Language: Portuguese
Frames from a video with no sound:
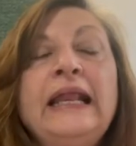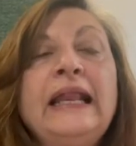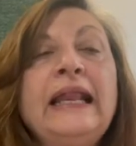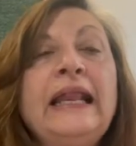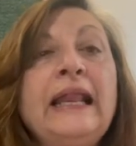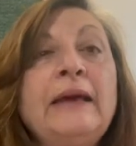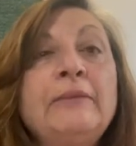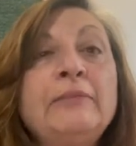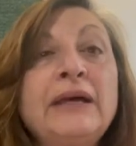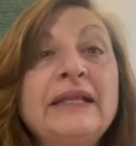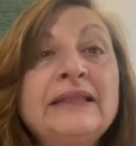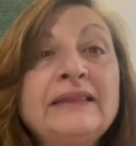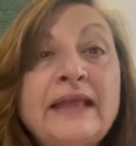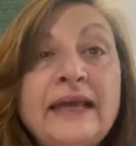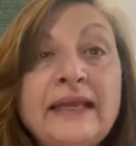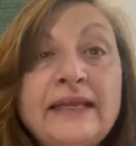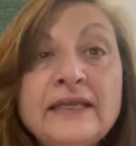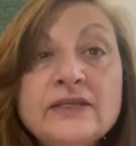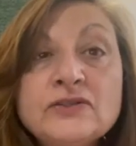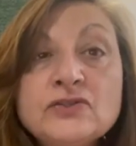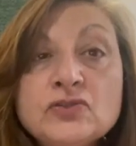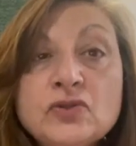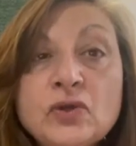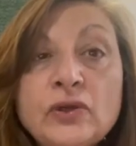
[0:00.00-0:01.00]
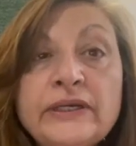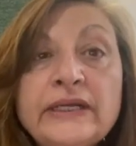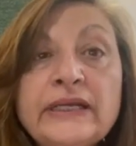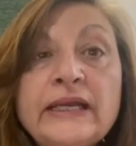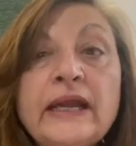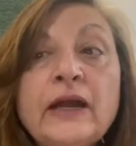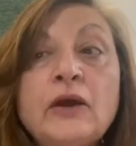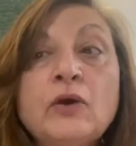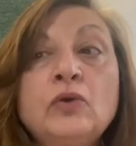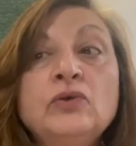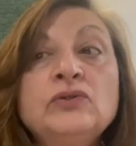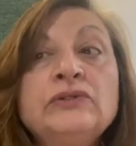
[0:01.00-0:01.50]
a batalha
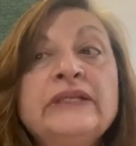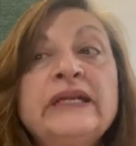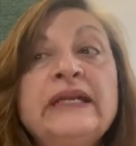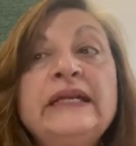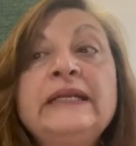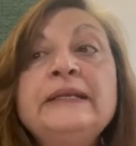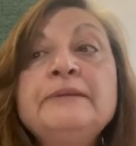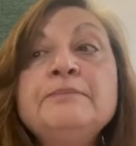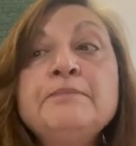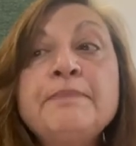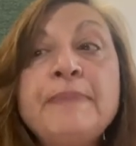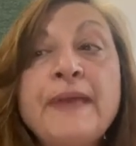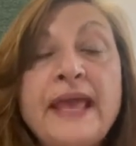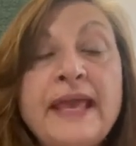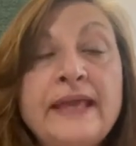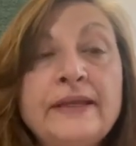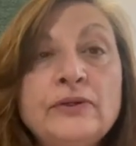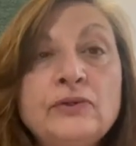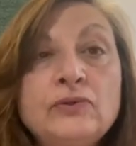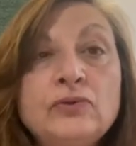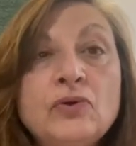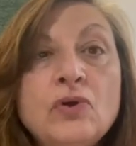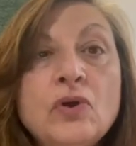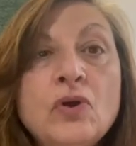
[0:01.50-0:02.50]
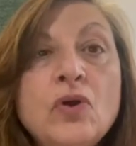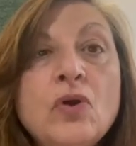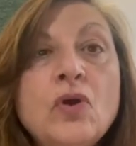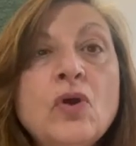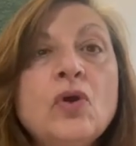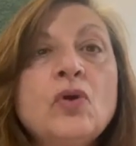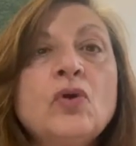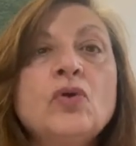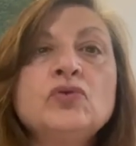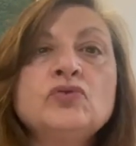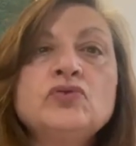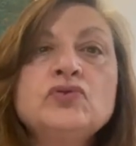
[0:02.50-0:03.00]
histórica contra o Império,
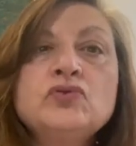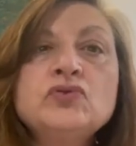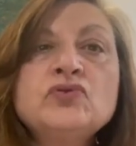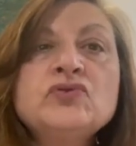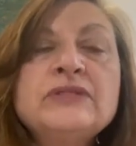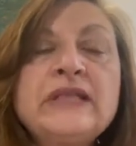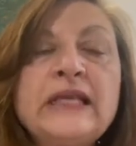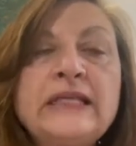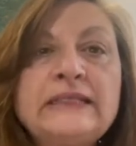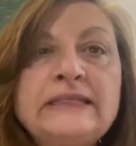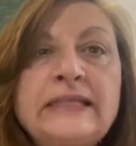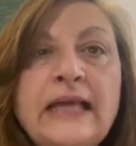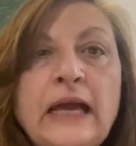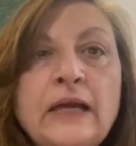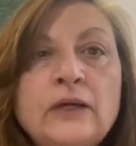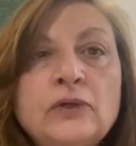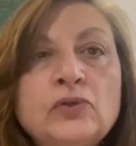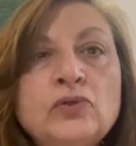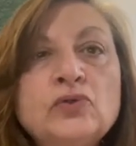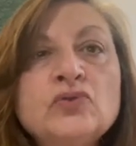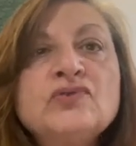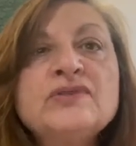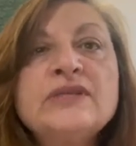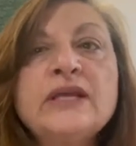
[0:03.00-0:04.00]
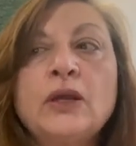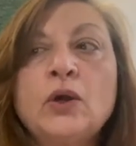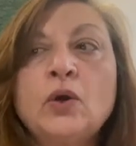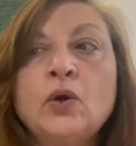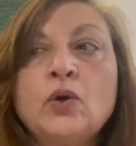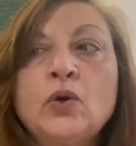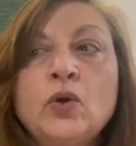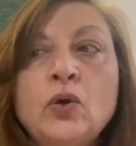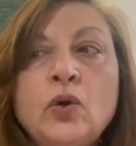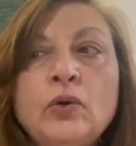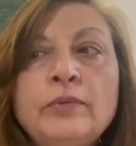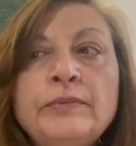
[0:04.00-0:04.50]
com seus tentáculos
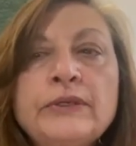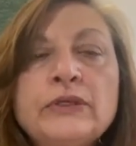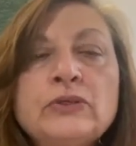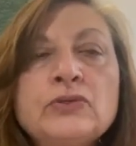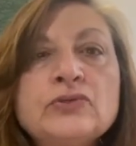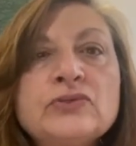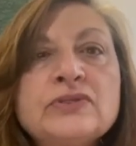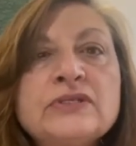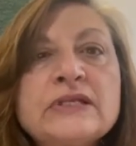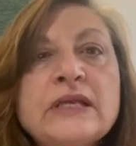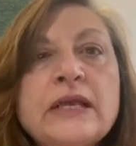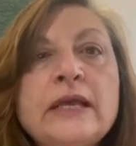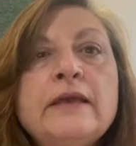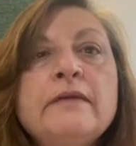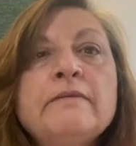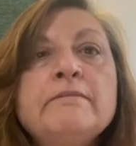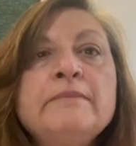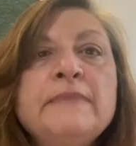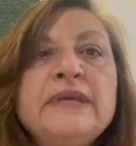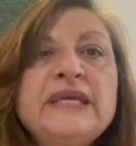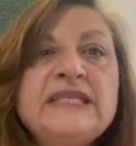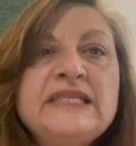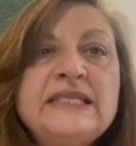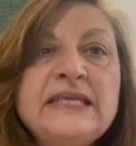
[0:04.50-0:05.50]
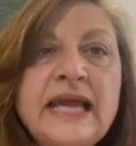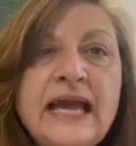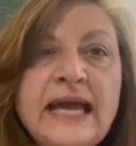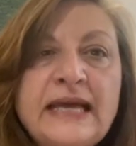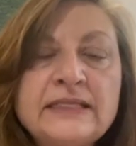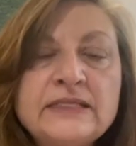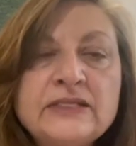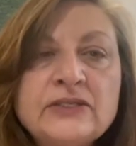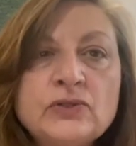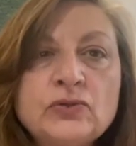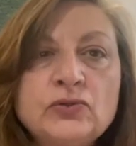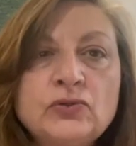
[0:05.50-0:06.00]
econômicos,
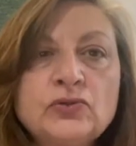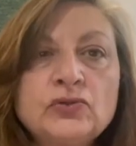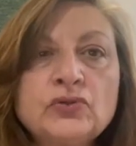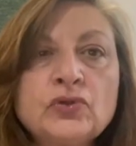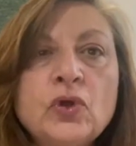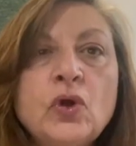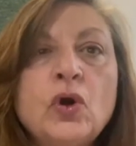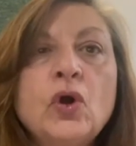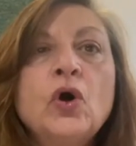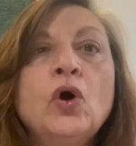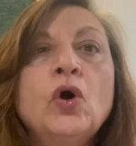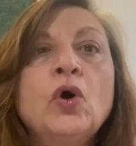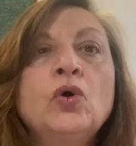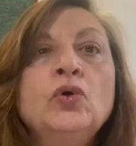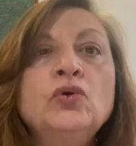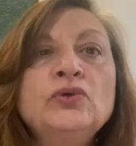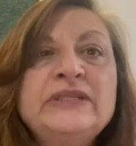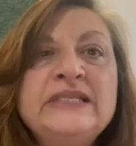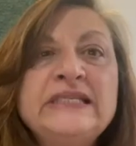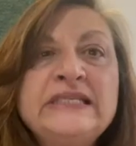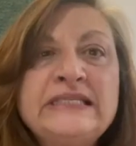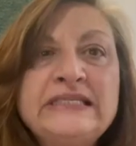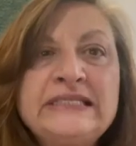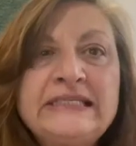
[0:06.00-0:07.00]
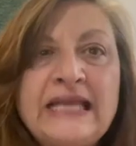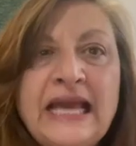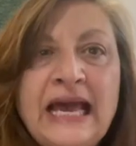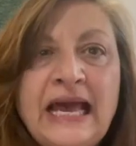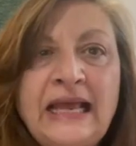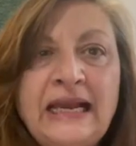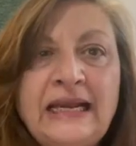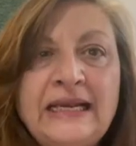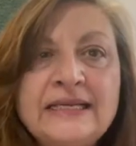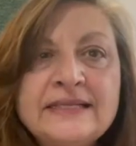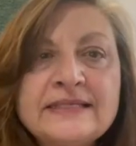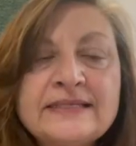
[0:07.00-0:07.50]
midiáticos,
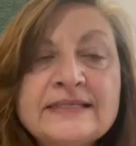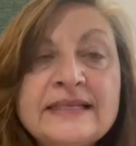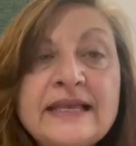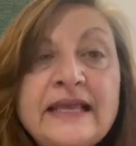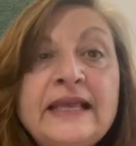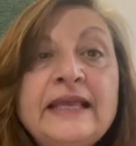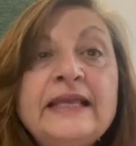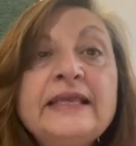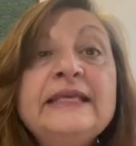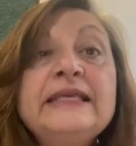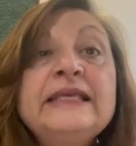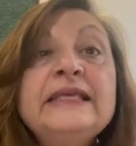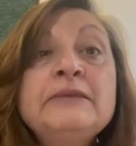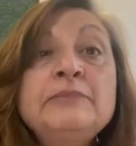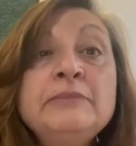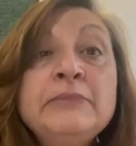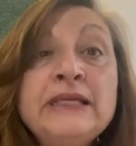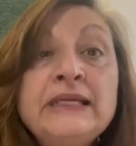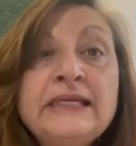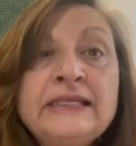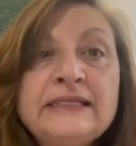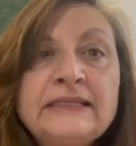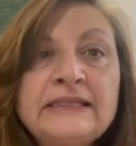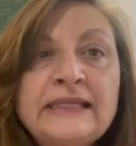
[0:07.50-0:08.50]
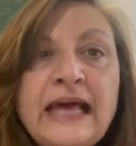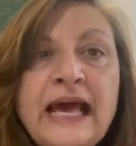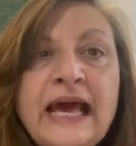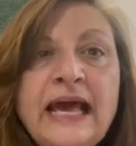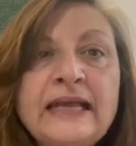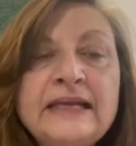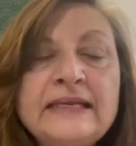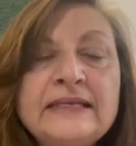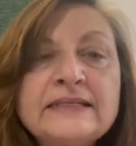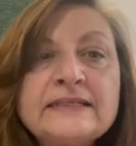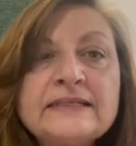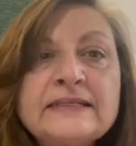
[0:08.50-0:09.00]
judiciais e
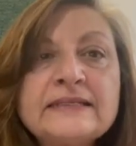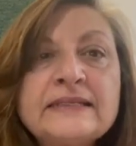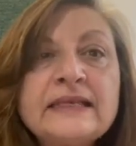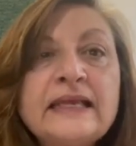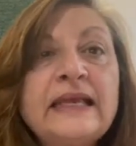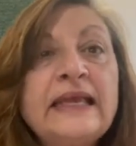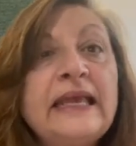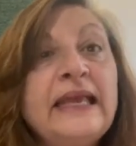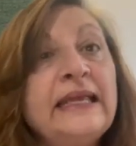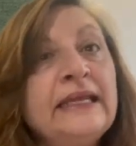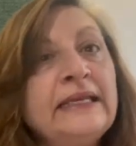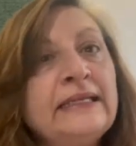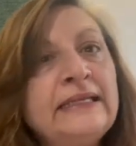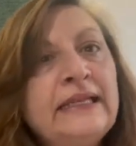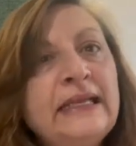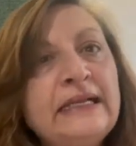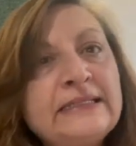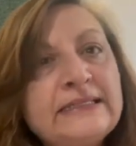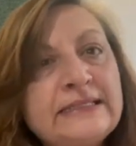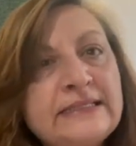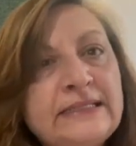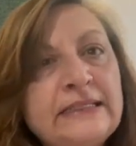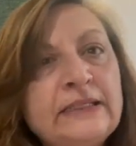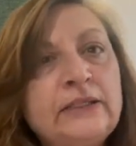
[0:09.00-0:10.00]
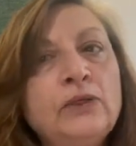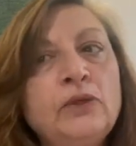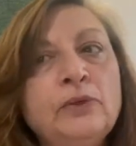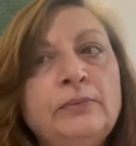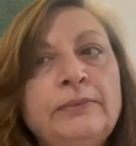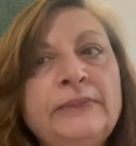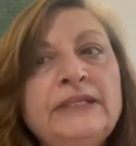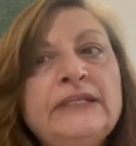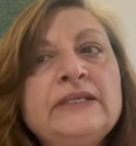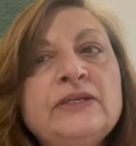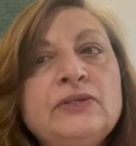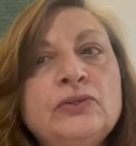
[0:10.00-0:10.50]
militares entre o siglo
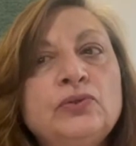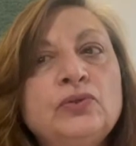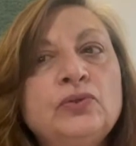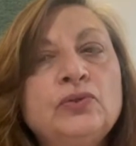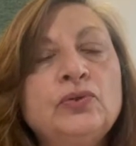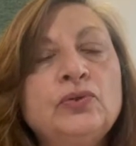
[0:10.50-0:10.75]
XXI.